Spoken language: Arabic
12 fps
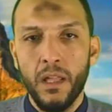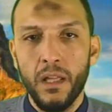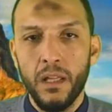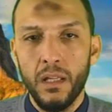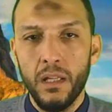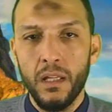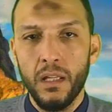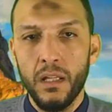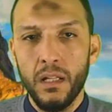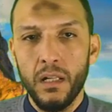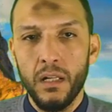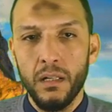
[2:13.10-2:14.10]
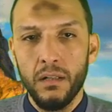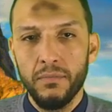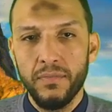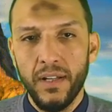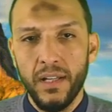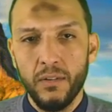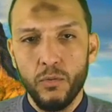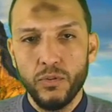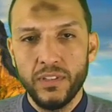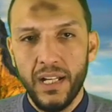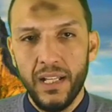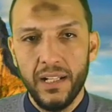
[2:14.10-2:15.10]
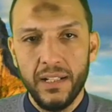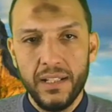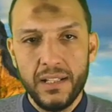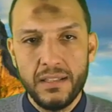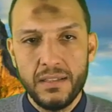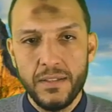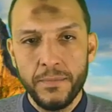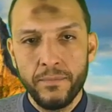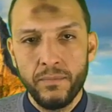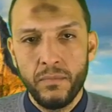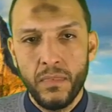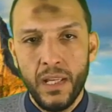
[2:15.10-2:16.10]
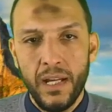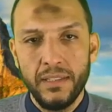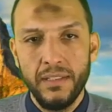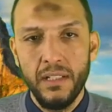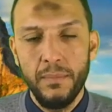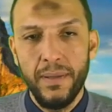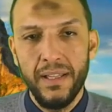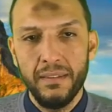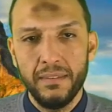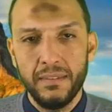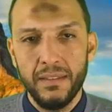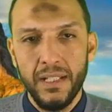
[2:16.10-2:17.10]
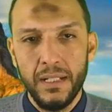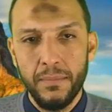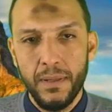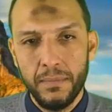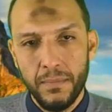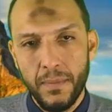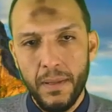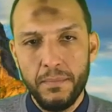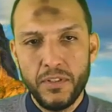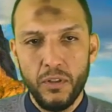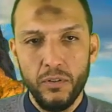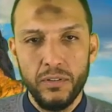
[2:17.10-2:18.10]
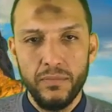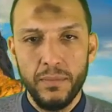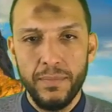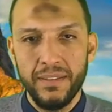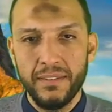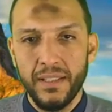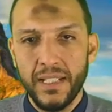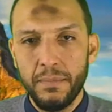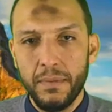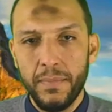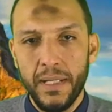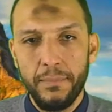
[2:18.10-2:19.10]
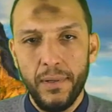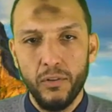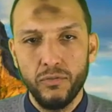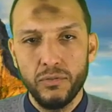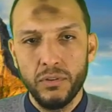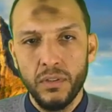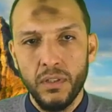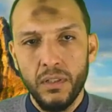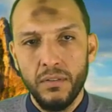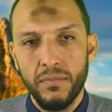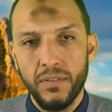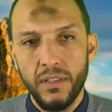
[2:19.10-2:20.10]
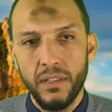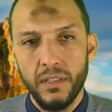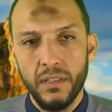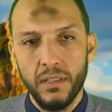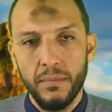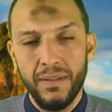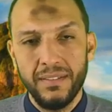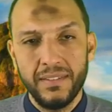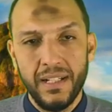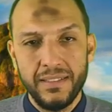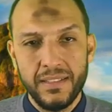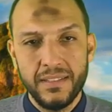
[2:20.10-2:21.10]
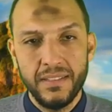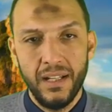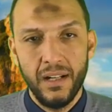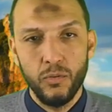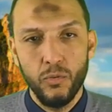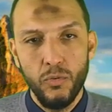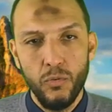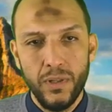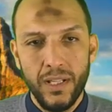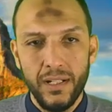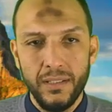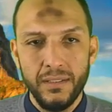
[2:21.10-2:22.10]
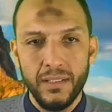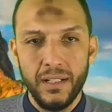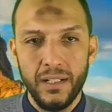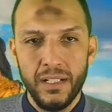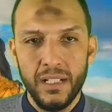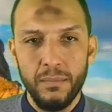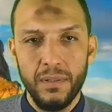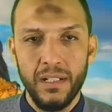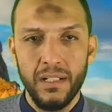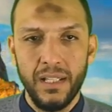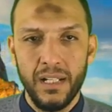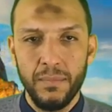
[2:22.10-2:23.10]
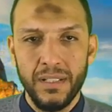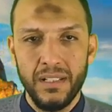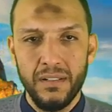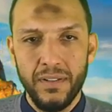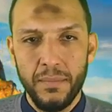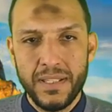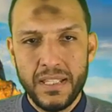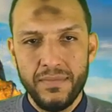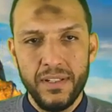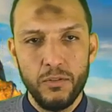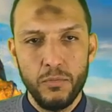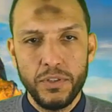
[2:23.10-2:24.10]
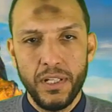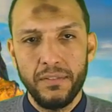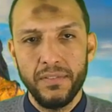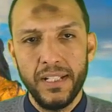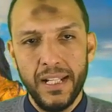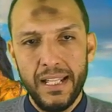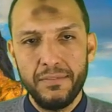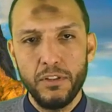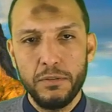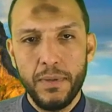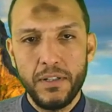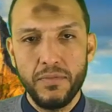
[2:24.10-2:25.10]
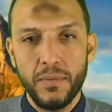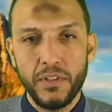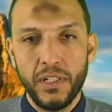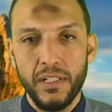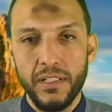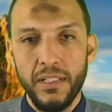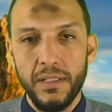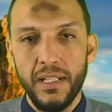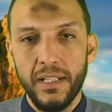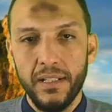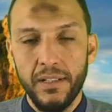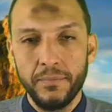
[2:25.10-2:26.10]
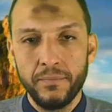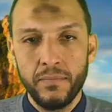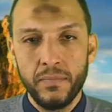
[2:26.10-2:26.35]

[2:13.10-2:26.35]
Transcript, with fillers: آه، فهندوس على نيكست هيديني الباس احنا انا ما بحبش احط في الباس ده دايما بحب احط في آه، باس تحت السي على طول ويا ريت نتجنب الكلمات اللي فيها مسافات ومش عارف ايه انا عارف دلوقتي ما بقاش في مشاكل دي لكن